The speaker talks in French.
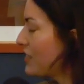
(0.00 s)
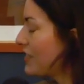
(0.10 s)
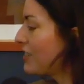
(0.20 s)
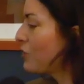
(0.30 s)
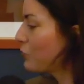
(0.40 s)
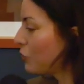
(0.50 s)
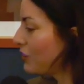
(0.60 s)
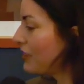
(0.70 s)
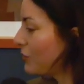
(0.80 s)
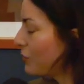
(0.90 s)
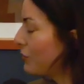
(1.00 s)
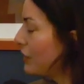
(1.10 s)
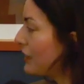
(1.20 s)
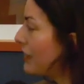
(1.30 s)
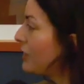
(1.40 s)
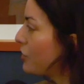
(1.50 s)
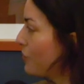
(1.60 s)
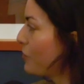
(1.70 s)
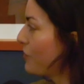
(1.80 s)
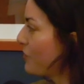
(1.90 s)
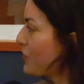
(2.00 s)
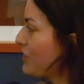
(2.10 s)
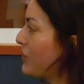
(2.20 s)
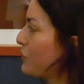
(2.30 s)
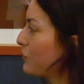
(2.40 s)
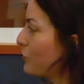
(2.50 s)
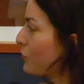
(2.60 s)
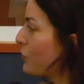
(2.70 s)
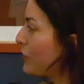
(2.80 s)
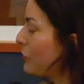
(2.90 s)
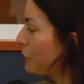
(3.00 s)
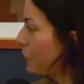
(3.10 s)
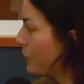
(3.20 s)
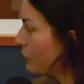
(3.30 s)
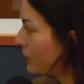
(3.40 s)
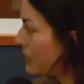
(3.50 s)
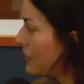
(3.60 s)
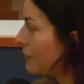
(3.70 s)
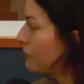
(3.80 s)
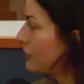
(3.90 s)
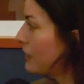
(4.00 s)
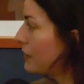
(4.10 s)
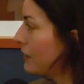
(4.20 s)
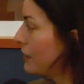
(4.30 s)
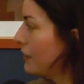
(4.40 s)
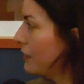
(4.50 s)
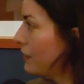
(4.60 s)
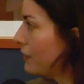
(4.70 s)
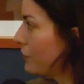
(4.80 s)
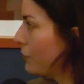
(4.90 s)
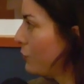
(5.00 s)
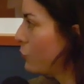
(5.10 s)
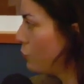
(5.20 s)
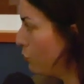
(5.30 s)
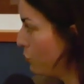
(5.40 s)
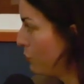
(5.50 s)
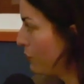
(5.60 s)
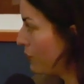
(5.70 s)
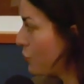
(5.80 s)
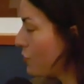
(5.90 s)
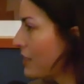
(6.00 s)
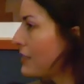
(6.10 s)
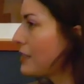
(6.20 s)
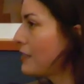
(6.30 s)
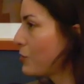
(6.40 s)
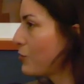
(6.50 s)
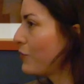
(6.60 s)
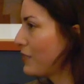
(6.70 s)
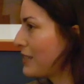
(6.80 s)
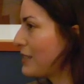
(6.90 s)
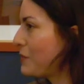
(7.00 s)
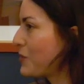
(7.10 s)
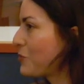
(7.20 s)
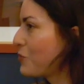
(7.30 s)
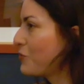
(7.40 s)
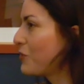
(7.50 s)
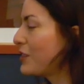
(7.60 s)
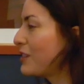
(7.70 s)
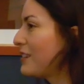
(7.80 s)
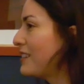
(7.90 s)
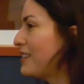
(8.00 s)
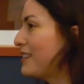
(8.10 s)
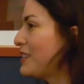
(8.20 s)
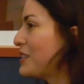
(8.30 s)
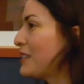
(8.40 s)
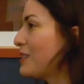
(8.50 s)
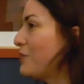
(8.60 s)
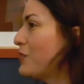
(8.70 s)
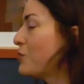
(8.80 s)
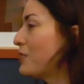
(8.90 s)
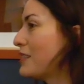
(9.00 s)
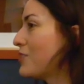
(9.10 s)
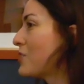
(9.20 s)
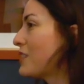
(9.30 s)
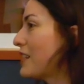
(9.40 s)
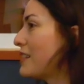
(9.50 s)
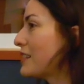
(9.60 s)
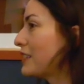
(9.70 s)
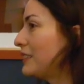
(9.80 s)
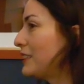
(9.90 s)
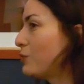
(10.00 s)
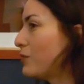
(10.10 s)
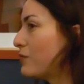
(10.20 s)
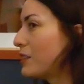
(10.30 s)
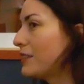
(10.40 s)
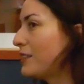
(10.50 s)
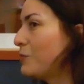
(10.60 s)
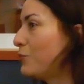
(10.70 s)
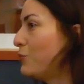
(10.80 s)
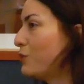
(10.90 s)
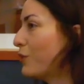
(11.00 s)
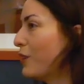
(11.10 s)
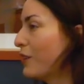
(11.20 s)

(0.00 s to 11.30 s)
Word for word: j'étais contente d'être d'être à l'école, moi. J'étais contente. Donc en fait, le premier contact, c'est un contact studieux. Et je sais que c'est décevant de dire ça parce que souvent les, les, les, les cinéphiles se disent c'est génial, les artistes ils doivent avoir des débuts